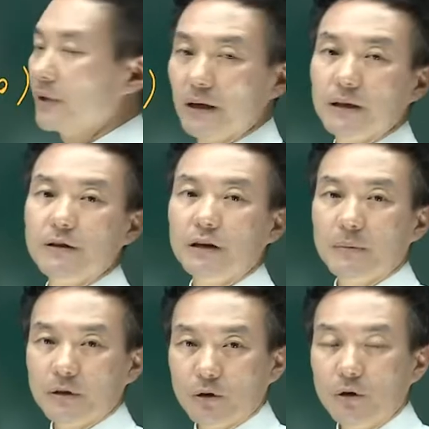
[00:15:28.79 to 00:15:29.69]
이때
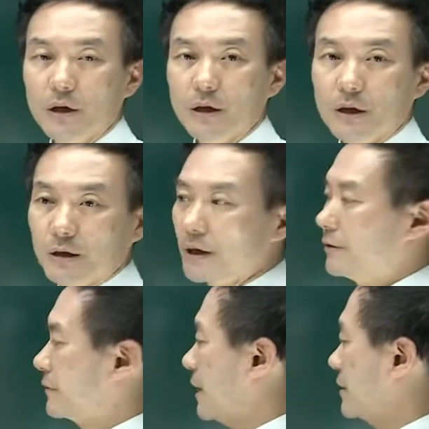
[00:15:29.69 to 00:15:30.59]
성립하죠. 이게
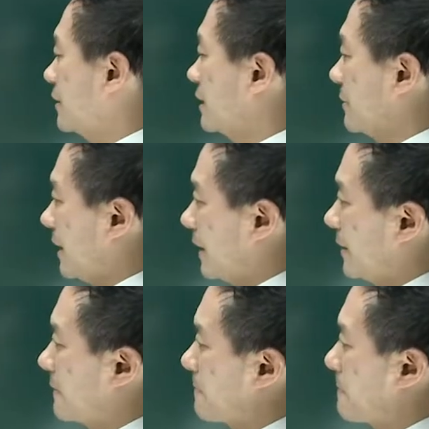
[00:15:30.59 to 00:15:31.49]
의사실현입니다.
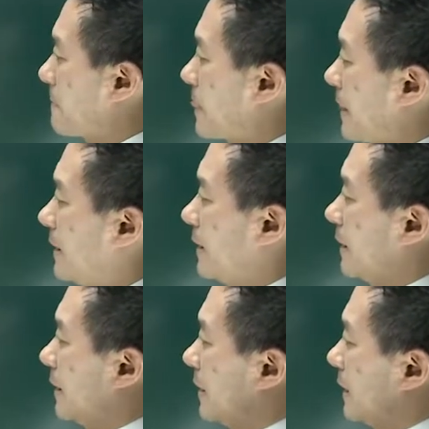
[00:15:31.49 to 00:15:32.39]

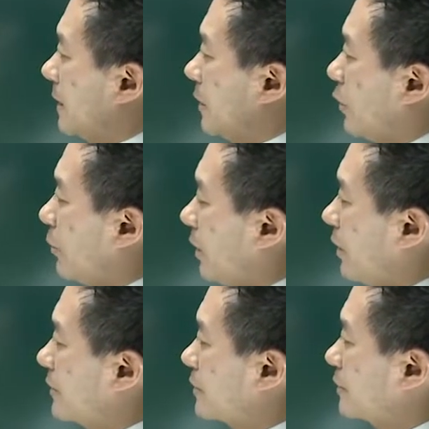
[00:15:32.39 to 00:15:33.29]

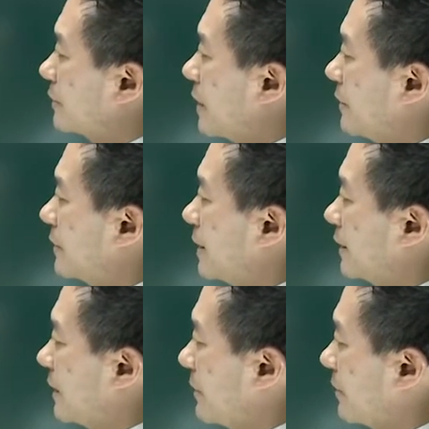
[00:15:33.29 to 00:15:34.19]
5번 청약의
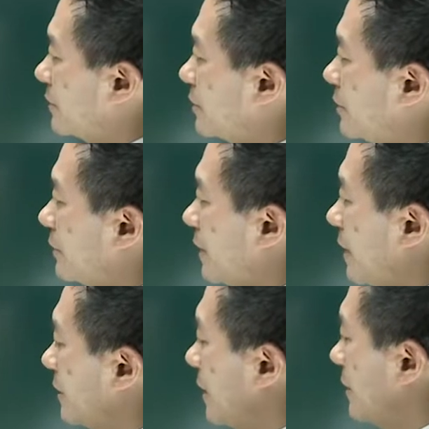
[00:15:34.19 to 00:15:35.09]
상대방은 청약에
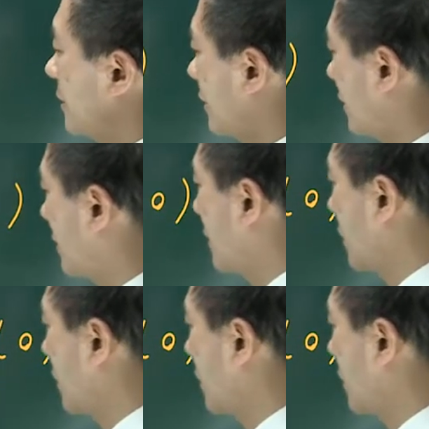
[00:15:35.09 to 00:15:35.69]
대해서